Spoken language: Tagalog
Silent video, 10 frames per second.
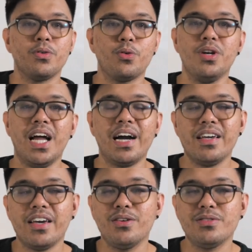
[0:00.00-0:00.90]
kung
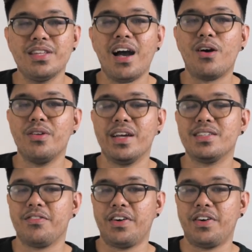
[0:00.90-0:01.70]
lagi kayong nakakonect sa